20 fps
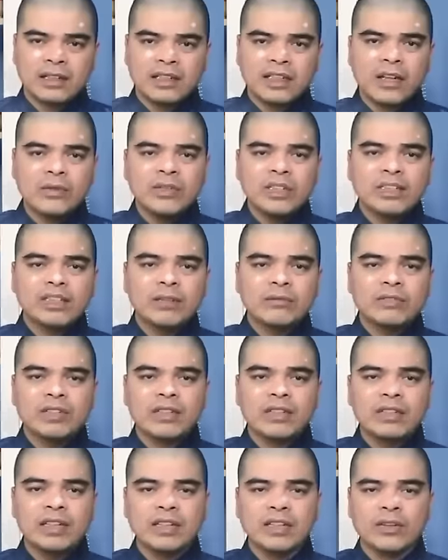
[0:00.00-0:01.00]
Nếu như trong
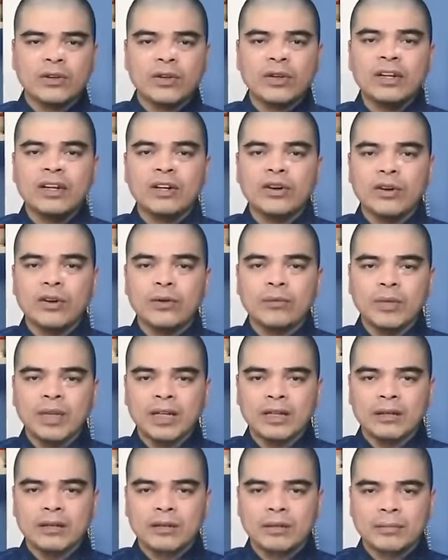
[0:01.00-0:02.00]
gia đình có người ốm ấy
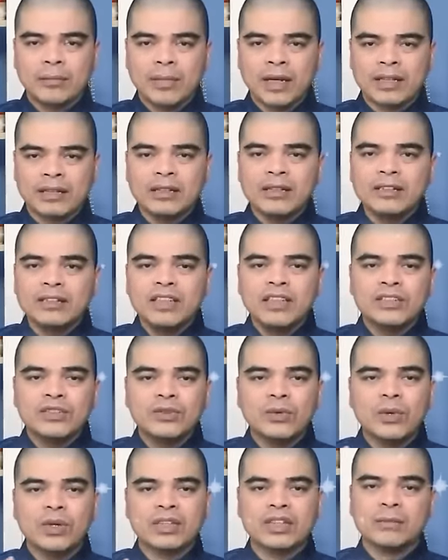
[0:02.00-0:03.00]
mà tự nhiên
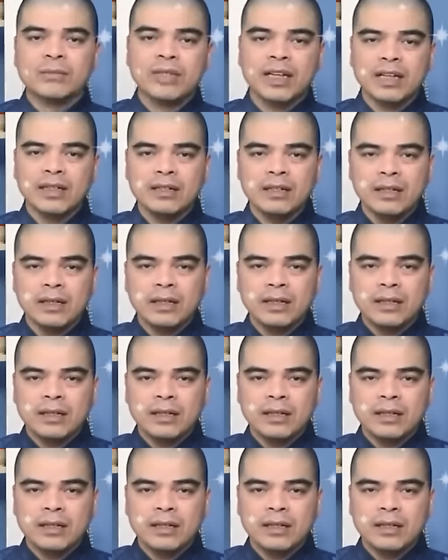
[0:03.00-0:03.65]
rùa tìm đến